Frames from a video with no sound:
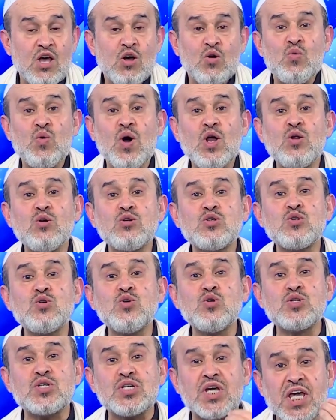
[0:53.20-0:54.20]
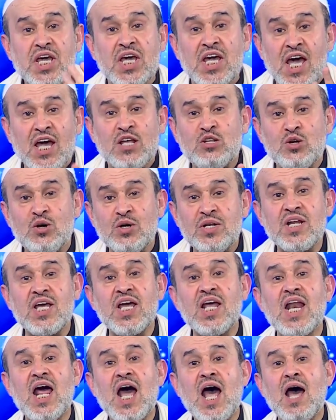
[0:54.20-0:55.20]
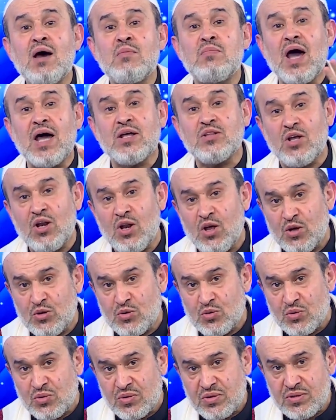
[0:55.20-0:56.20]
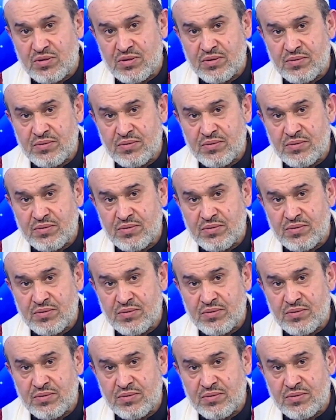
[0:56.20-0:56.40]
ولصوصية إلى أبعد الحدود